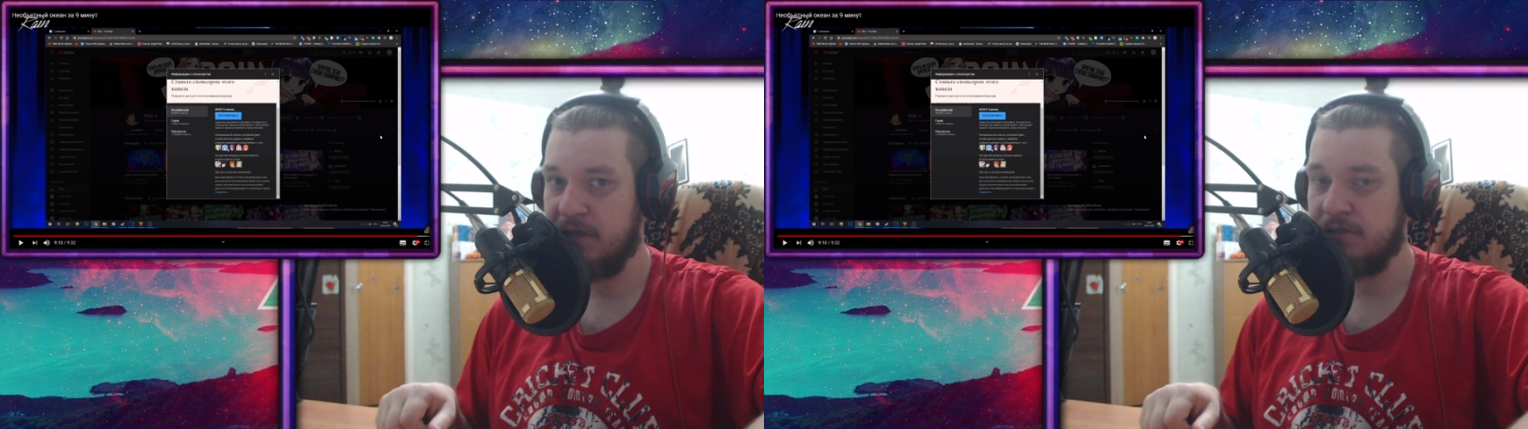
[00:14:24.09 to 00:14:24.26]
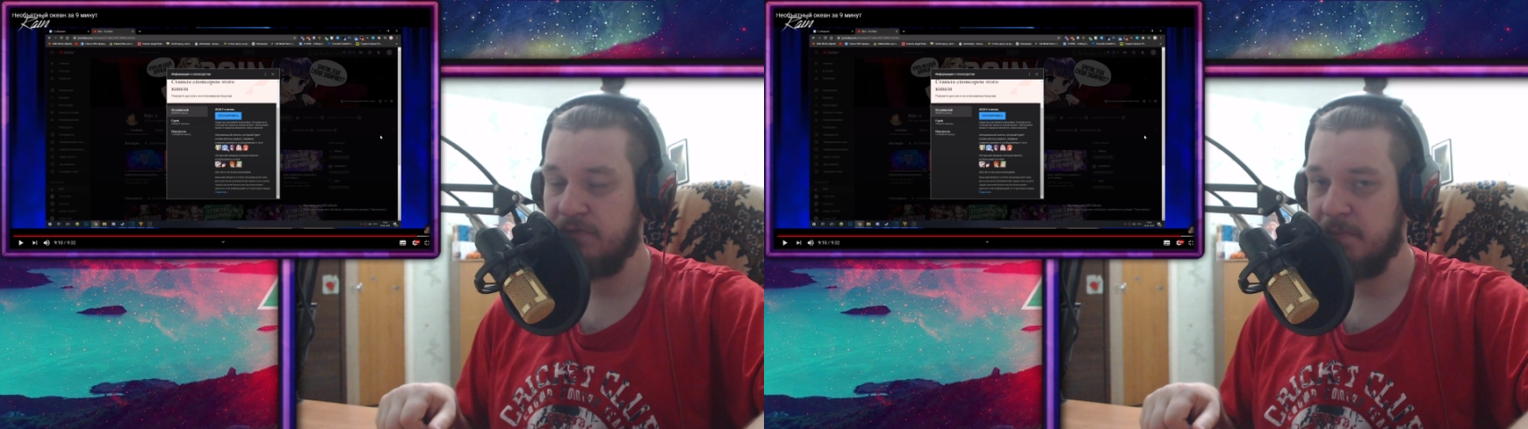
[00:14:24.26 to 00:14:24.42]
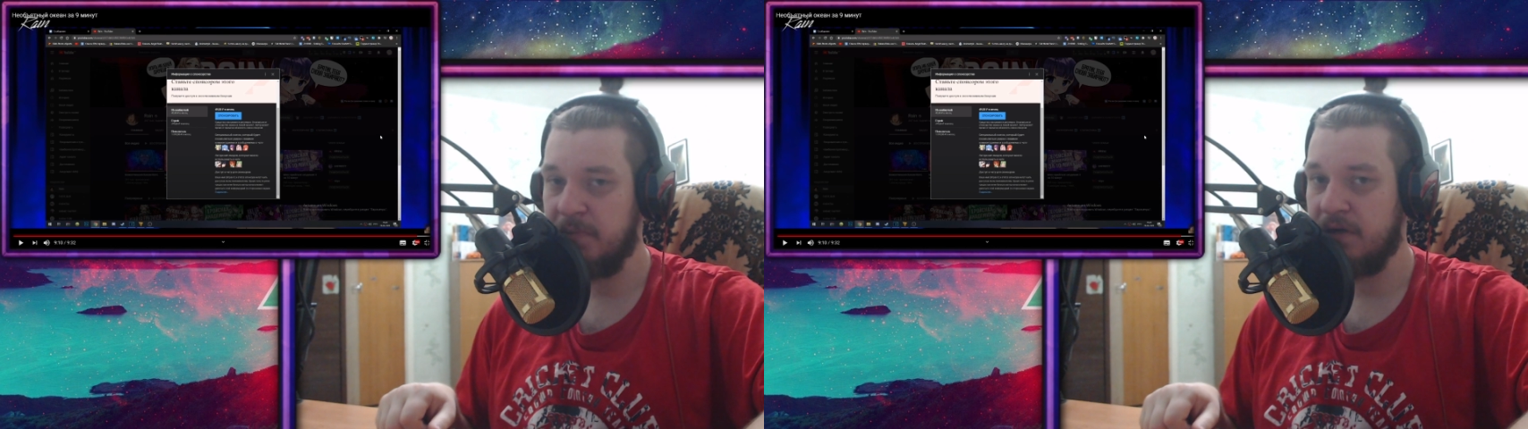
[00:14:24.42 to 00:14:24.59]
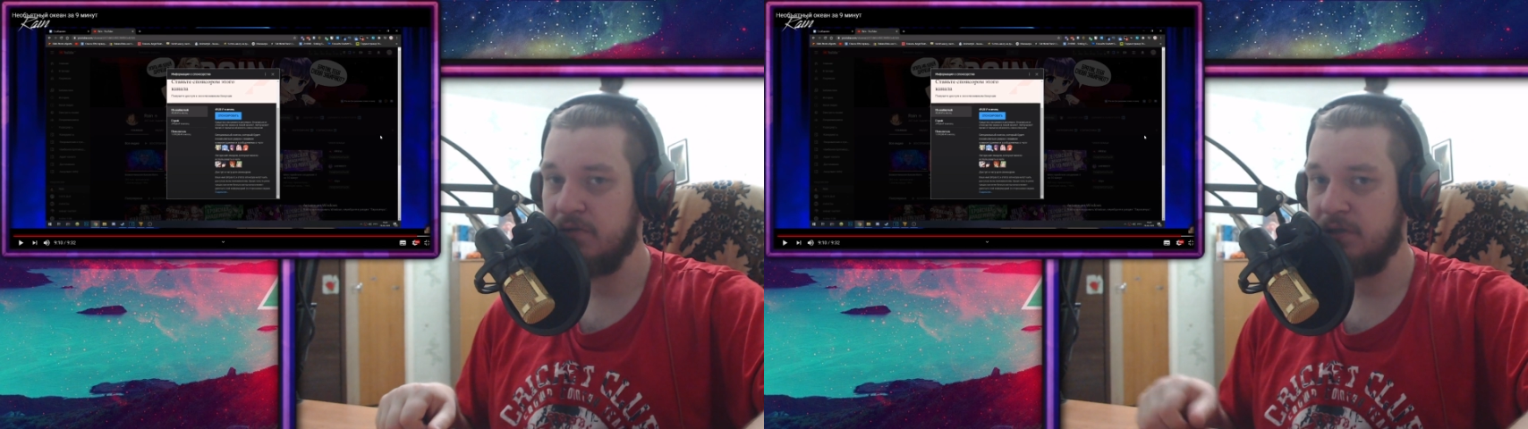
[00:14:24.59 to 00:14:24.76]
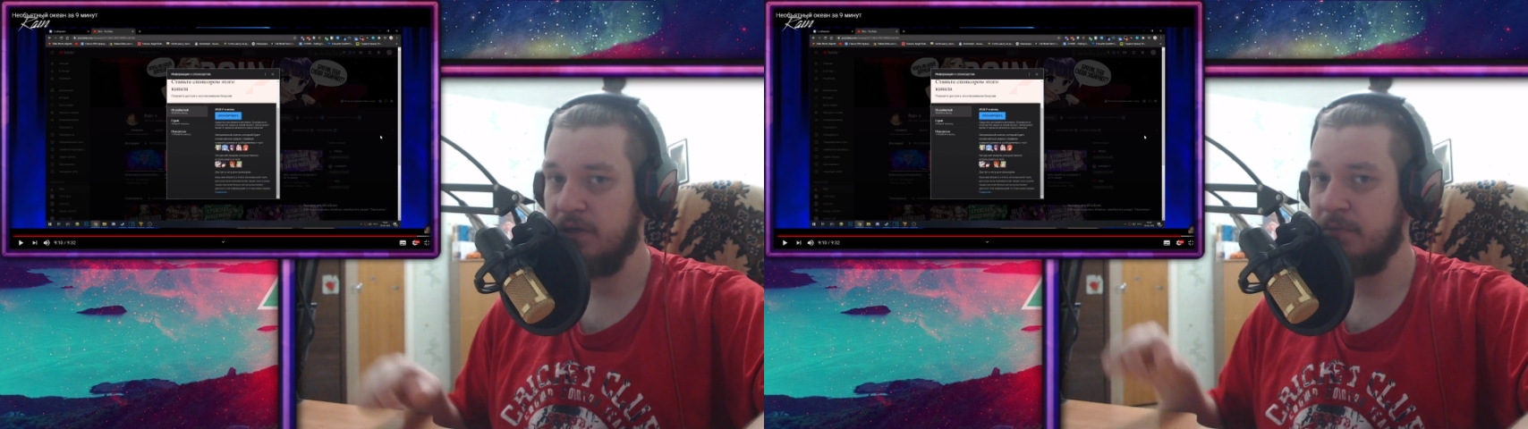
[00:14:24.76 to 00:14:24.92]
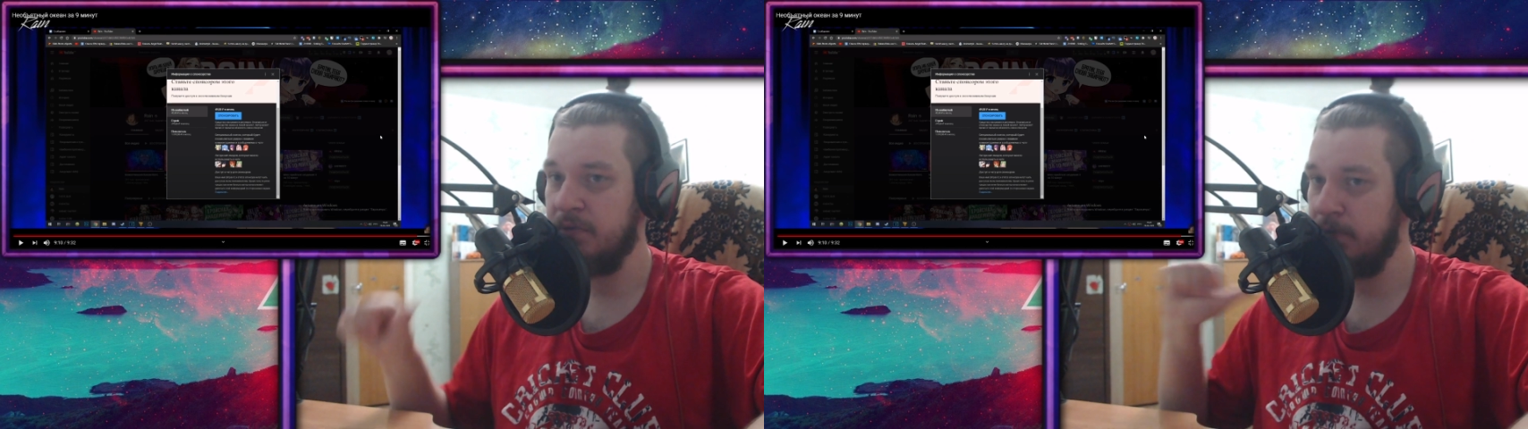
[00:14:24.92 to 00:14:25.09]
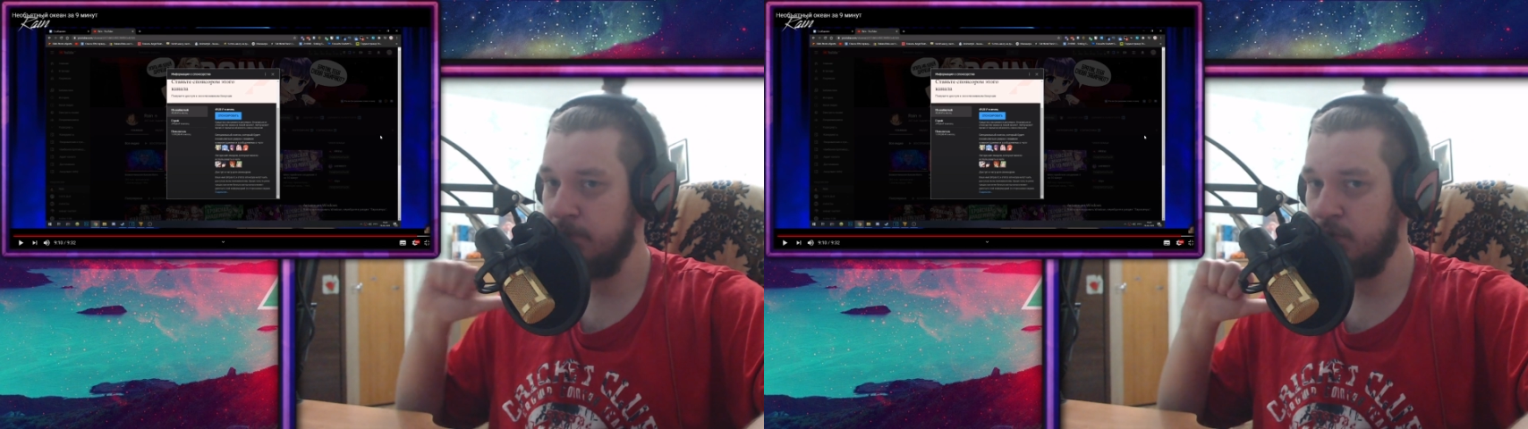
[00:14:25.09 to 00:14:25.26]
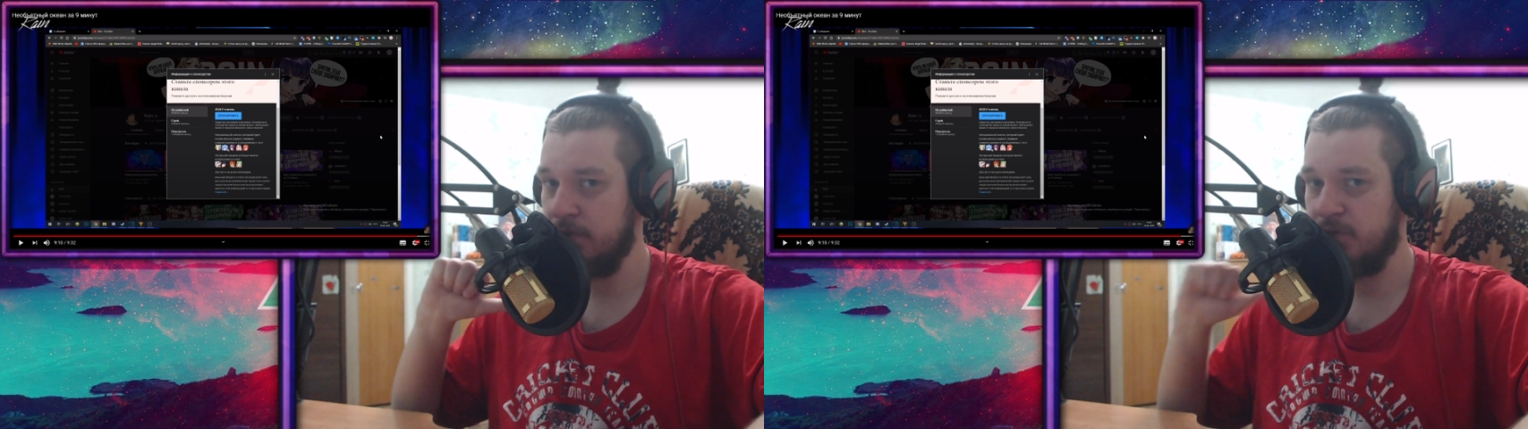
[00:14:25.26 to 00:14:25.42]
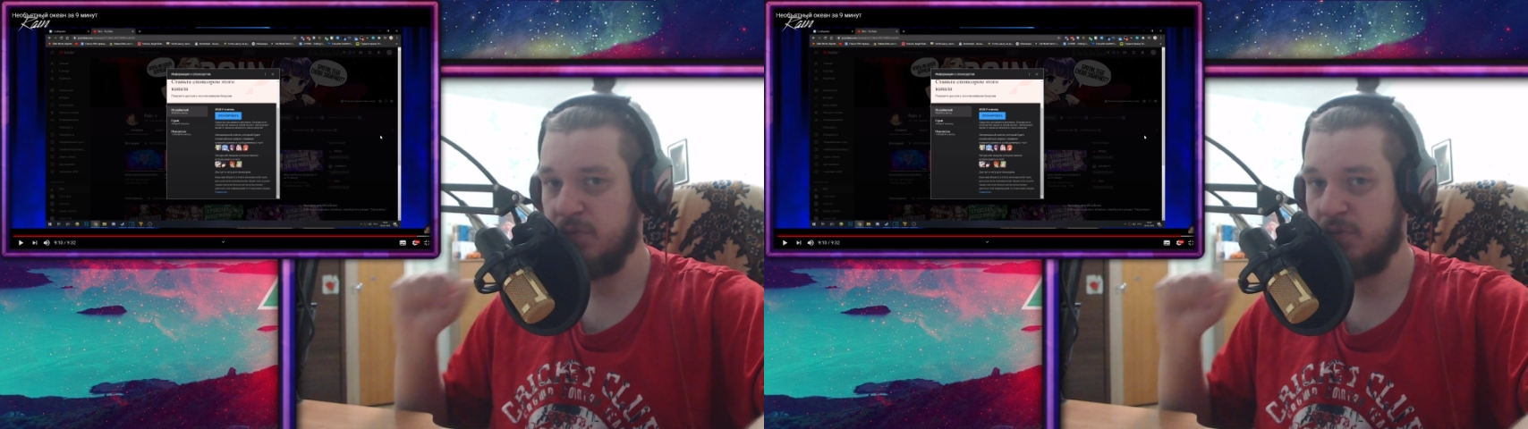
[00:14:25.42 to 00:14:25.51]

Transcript: А с вами, как всегда, был Реборн.